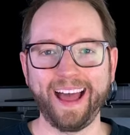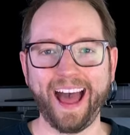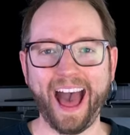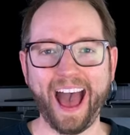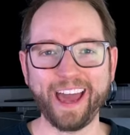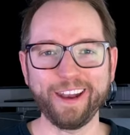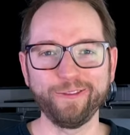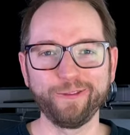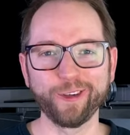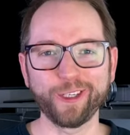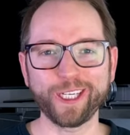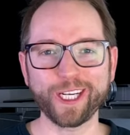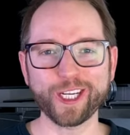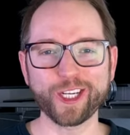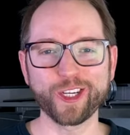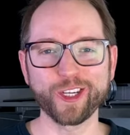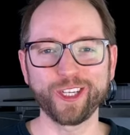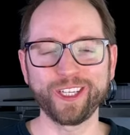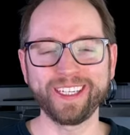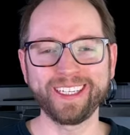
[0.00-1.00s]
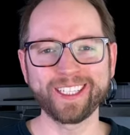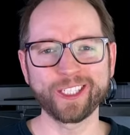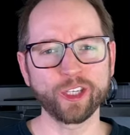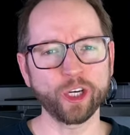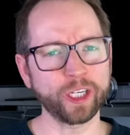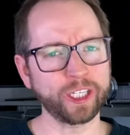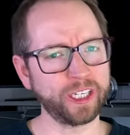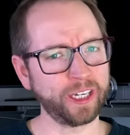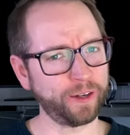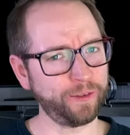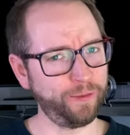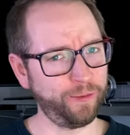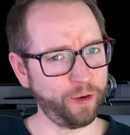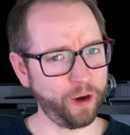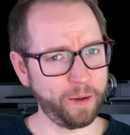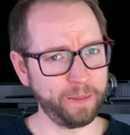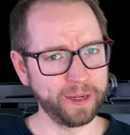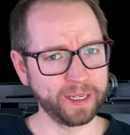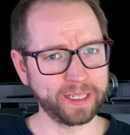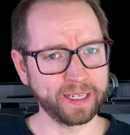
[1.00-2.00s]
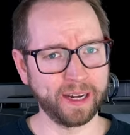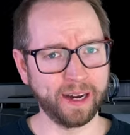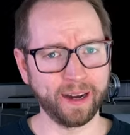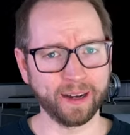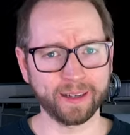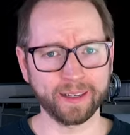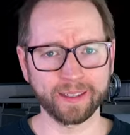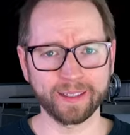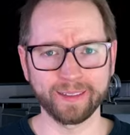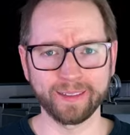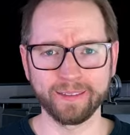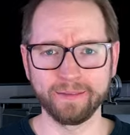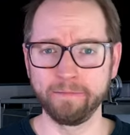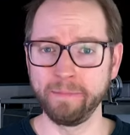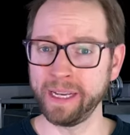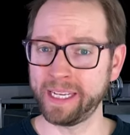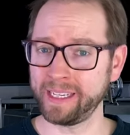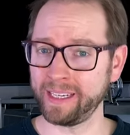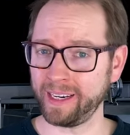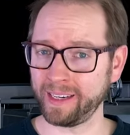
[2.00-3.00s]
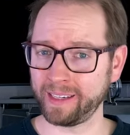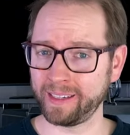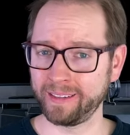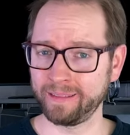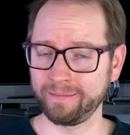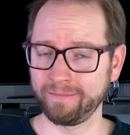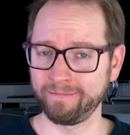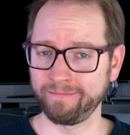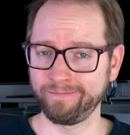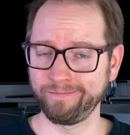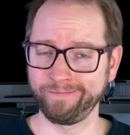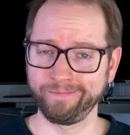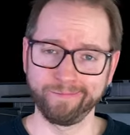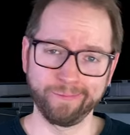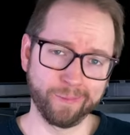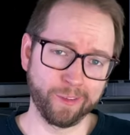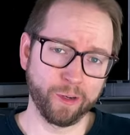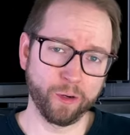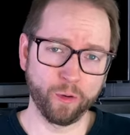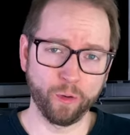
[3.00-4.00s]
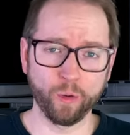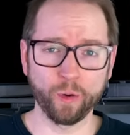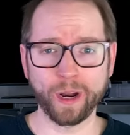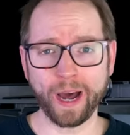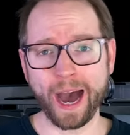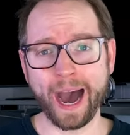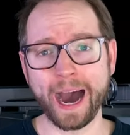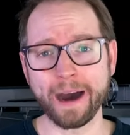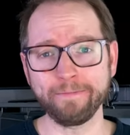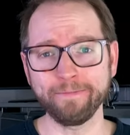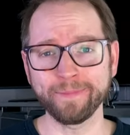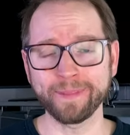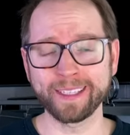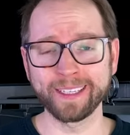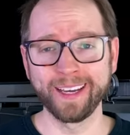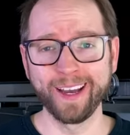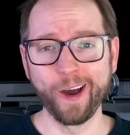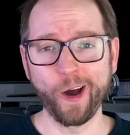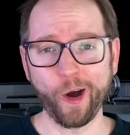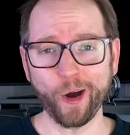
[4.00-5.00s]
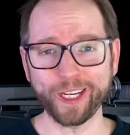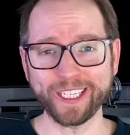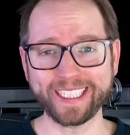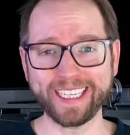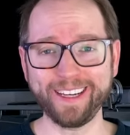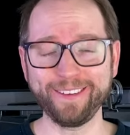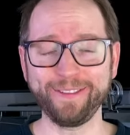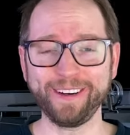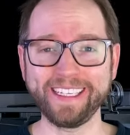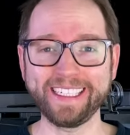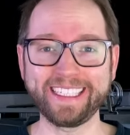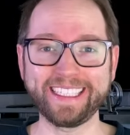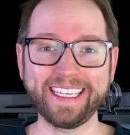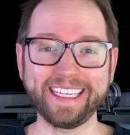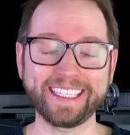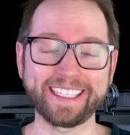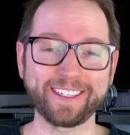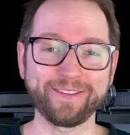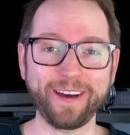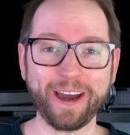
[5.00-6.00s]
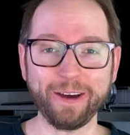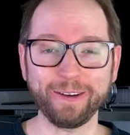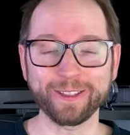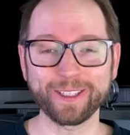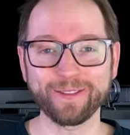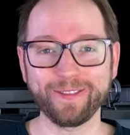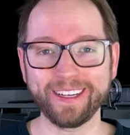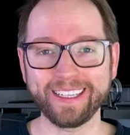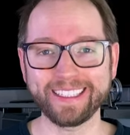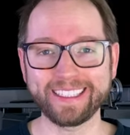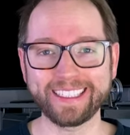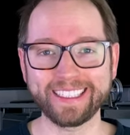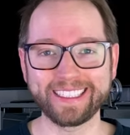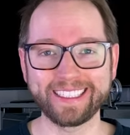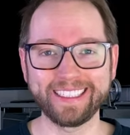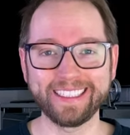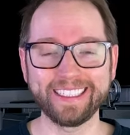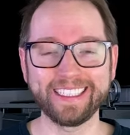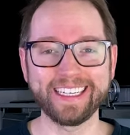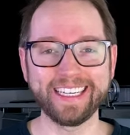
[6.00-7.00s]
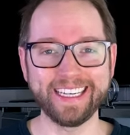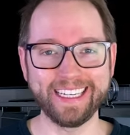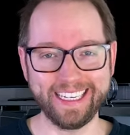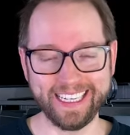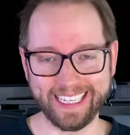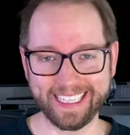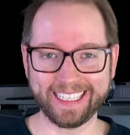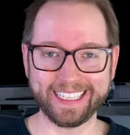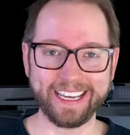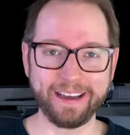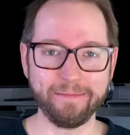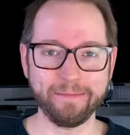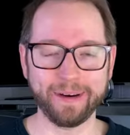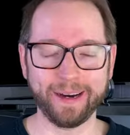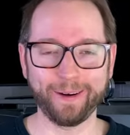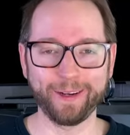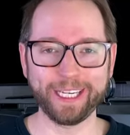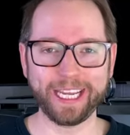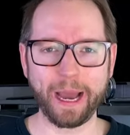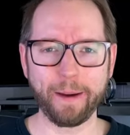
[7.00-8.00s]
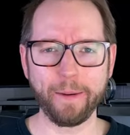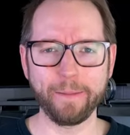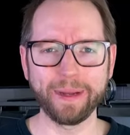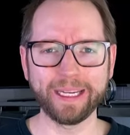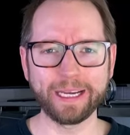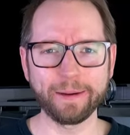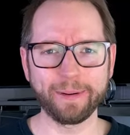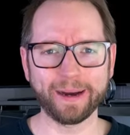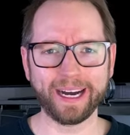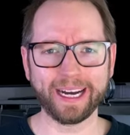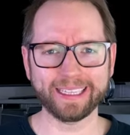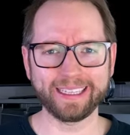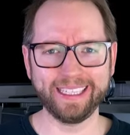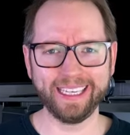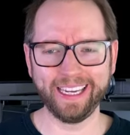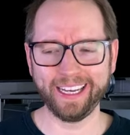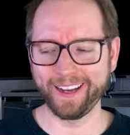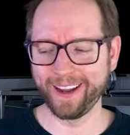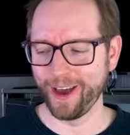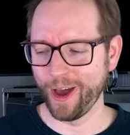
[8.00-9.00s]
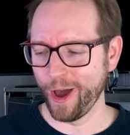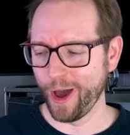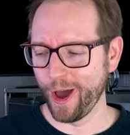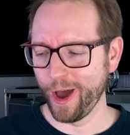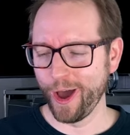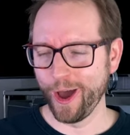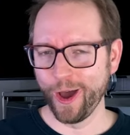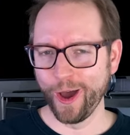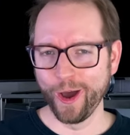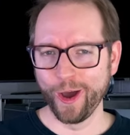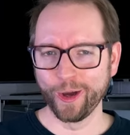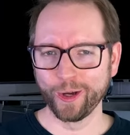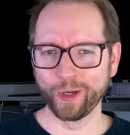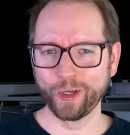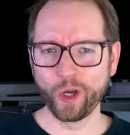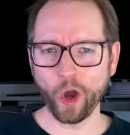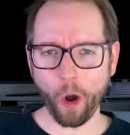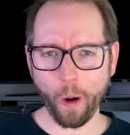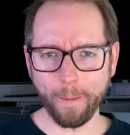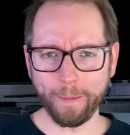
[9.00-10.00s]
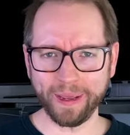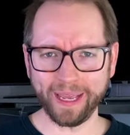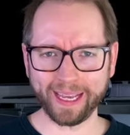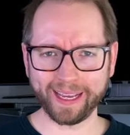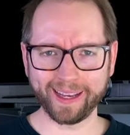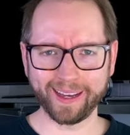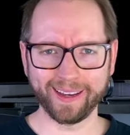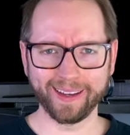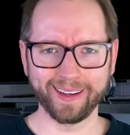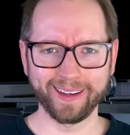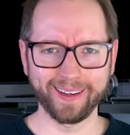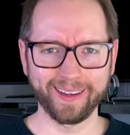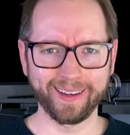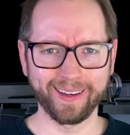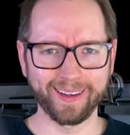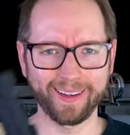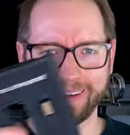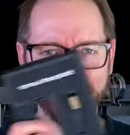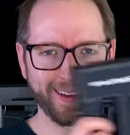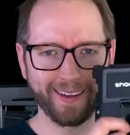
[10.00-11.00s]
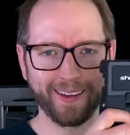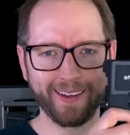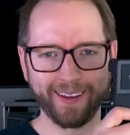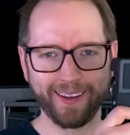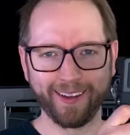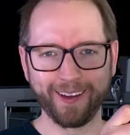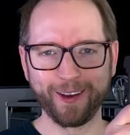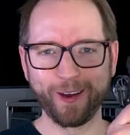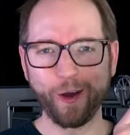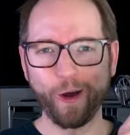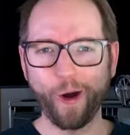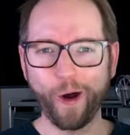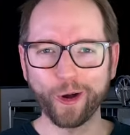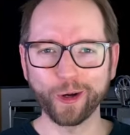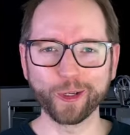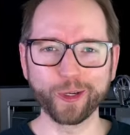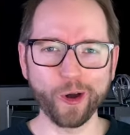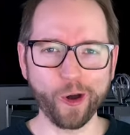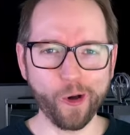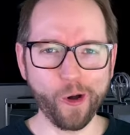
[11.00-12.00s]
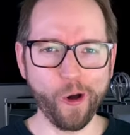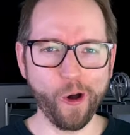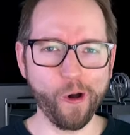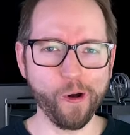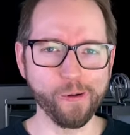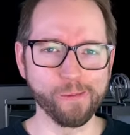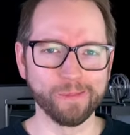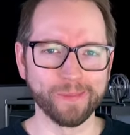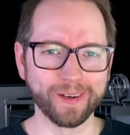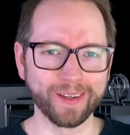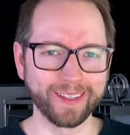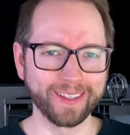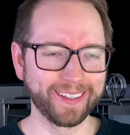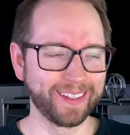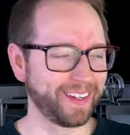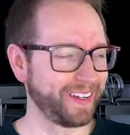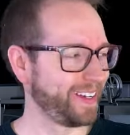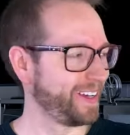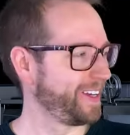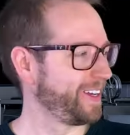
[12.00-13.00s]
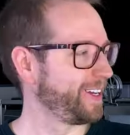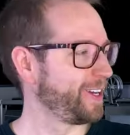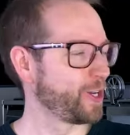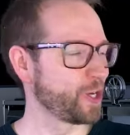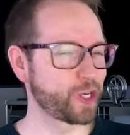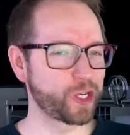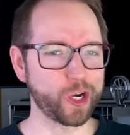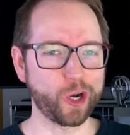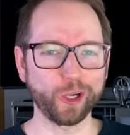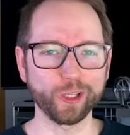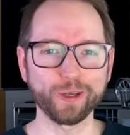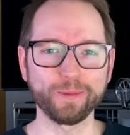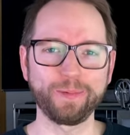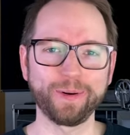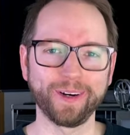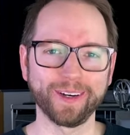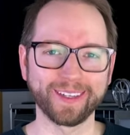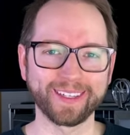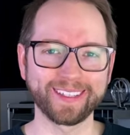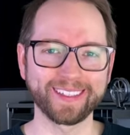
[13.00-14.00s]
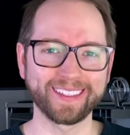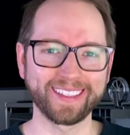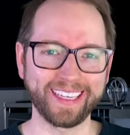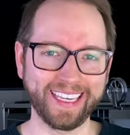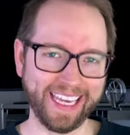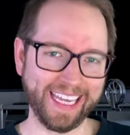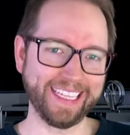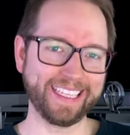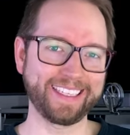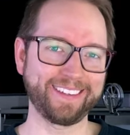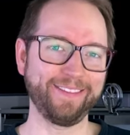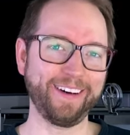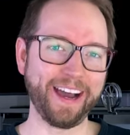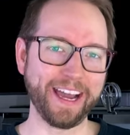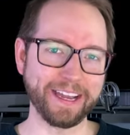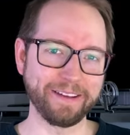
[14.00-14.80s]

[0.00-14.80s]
einen wunderschönen Sonntagvormittag, Mittag oder Abend. Heute ist jedenfalls der 22. Dezember und ich habe mitgebracht den Go Big or Go Home Shoulderpot G2.